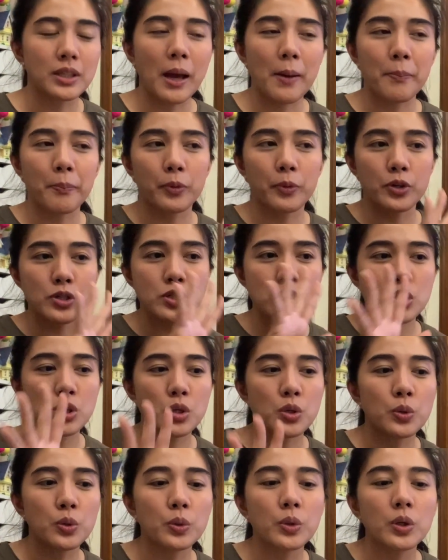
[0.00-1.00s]
Tapos,
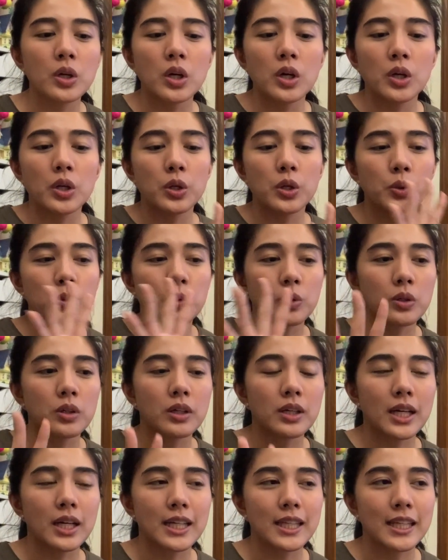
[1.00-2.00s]
yung,
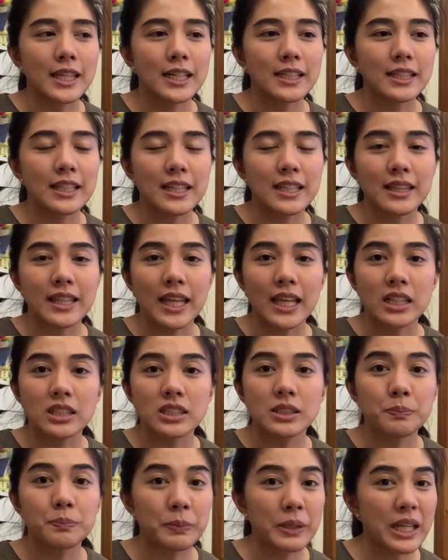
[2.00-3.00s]
yung kanyang
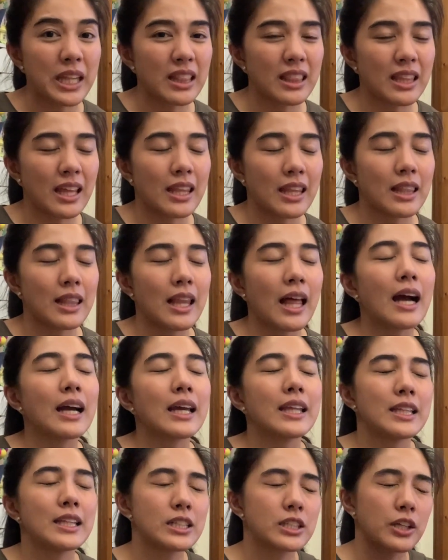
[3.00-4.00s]
details, printed
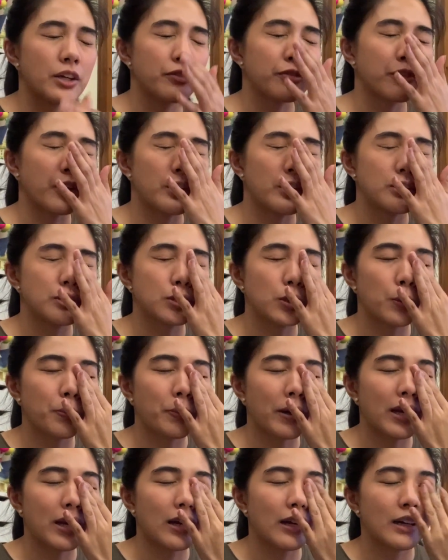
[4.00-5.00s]
lang. Hindi siya foil. So,
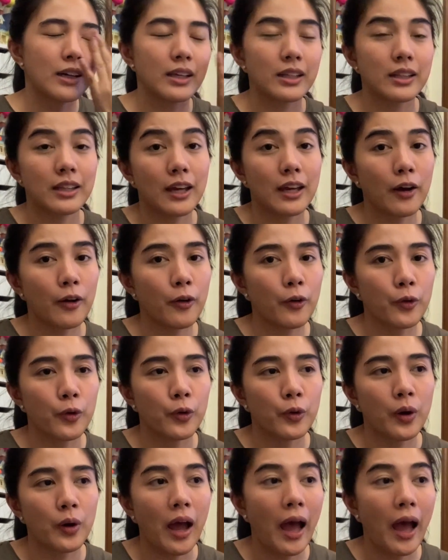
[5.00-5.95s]
parang hindi ako